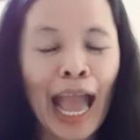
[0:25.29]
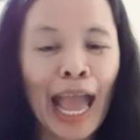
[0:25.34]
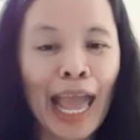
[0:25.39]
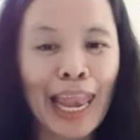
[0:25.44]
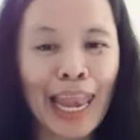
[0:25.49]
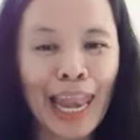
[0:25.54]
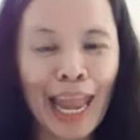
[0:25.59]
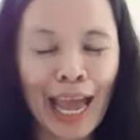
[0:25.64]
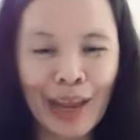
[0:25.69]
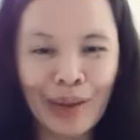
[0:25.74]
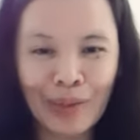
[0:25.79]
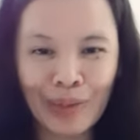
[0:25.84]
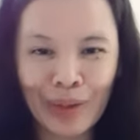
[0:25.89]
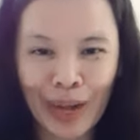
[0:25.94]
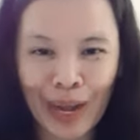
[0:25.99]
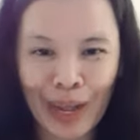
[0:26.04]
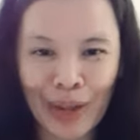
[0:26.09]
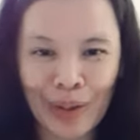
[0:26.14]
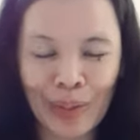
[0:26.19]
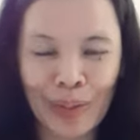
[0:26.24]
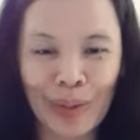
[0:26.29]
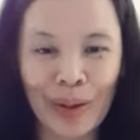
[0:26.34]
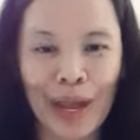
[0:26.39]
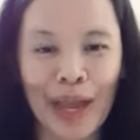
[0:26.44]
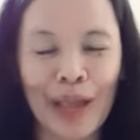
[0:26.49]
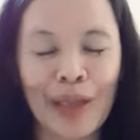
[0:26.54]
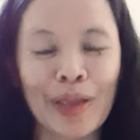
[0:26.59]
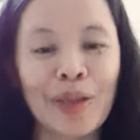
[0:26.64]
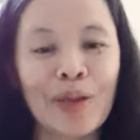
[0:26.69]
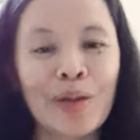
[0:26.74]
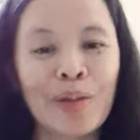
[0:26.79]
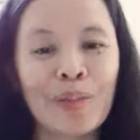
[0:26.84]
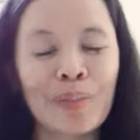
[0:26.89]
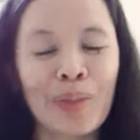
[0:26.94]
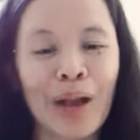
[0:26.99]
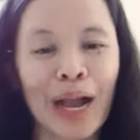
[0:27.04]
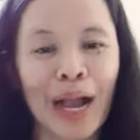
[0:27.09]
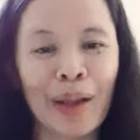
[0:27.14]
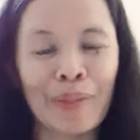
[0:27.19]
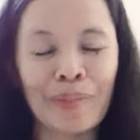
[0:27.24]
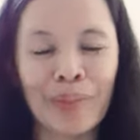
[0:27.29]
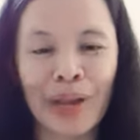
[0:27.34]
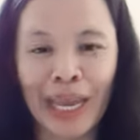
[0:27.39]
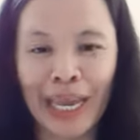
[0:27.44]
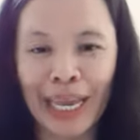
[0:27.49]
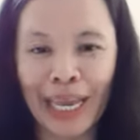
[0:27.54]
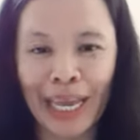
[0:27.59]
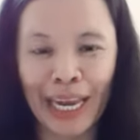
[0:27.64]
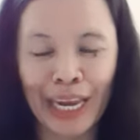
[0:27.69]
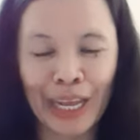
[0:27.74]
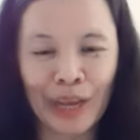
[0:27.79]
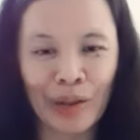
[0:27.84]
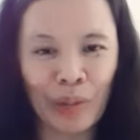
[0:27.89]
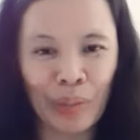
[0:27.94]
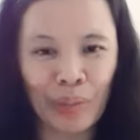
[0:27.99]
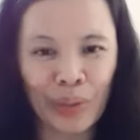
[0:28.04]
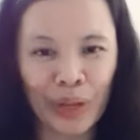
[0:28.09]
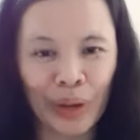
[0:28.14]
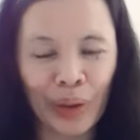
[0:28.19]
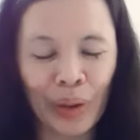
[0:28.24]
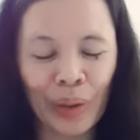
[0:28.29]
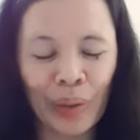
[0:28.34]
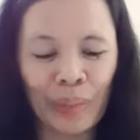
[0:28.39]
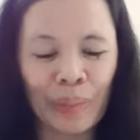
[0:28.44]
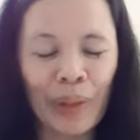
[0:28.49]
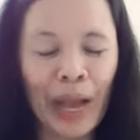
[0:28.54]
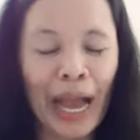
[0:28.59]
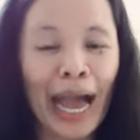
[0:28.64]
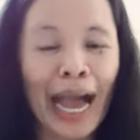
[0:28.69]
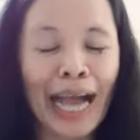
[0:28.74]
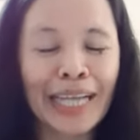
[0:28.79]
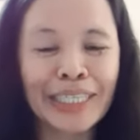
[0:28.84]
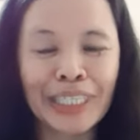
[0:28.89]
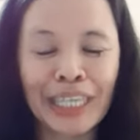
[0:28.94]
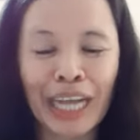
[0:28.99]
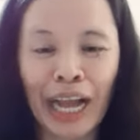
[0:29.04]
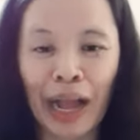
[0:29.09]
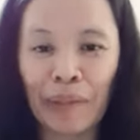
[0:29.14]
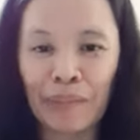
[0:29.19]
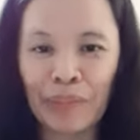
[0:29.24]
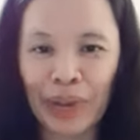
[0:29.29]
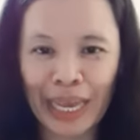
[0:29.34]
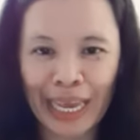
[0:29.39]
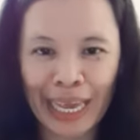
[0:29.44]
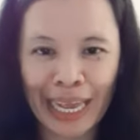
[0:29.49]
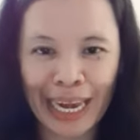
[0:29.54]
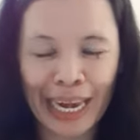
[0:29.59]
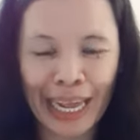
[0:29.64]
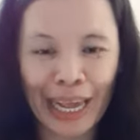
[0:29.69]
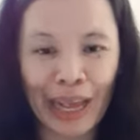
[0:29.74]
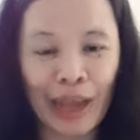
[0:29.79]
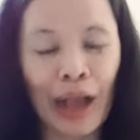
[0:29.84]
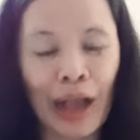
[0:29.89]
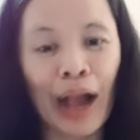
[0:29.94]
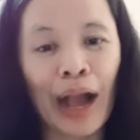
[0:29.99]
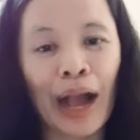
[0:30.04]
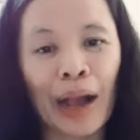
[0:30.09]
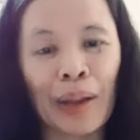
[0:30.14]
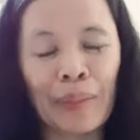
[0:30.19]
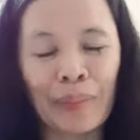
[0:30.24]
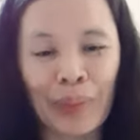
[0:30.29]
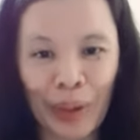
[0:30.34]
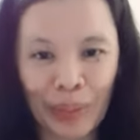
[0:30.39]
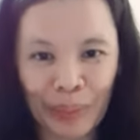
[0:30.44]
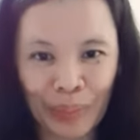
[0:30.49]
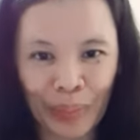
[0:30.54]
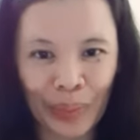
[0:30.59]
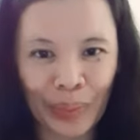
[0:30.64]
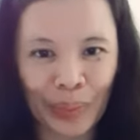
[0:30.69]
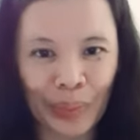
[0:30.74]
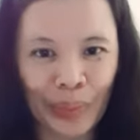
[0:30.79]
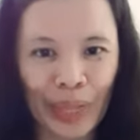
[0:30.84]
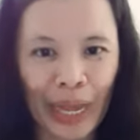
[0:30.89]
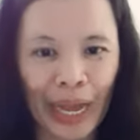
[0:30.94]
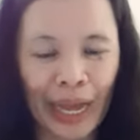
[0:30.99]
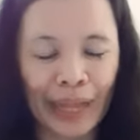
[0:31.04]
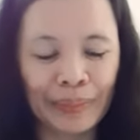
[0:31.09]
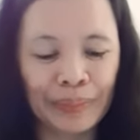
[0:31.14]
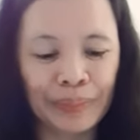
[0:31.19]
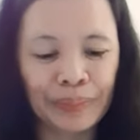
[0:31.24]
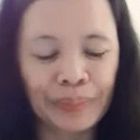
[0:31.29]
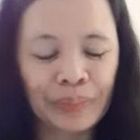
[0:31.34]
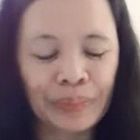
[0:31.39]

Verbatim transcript: lalong-lalo na yung mga mahilig uminom at saka mahilig uh, magpulutan.